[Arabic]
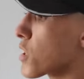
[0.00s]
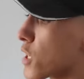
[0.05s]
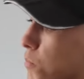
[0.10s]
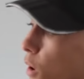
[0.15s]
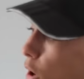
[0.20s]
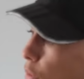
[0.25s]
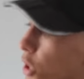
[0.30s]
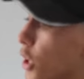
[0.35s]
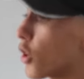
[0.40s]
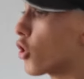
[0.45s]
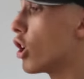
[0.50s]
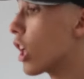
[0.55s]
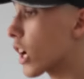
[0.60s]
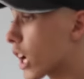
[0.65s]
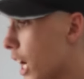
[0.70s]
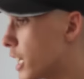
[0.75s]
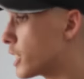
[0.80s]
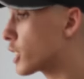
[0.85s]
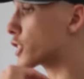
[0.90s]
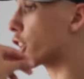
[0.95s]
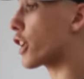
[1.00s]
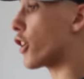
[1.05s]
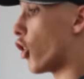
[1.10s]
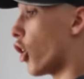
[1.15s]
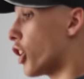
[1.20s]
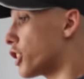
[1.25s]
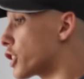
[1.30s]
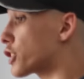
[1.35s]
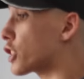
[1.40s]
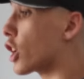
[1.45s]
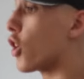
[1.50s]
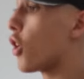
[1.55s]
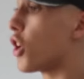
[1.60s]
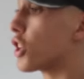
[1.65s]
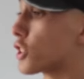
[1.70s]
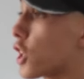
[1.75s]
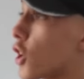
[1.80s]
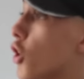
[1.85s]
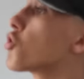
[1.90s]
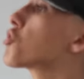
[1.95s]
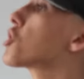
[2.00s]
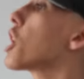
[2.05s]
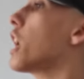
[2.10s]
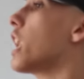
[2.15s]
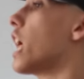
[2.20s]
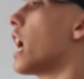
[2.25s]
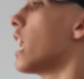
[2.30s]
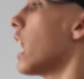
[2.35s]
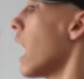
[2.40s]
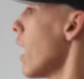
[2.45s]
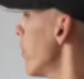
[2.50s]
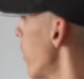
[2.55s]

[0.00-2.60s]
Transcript: من الصباح وانا نقول لك هاين نطلعوا هاين نطلعوا هاين نطلعوا انت لا لا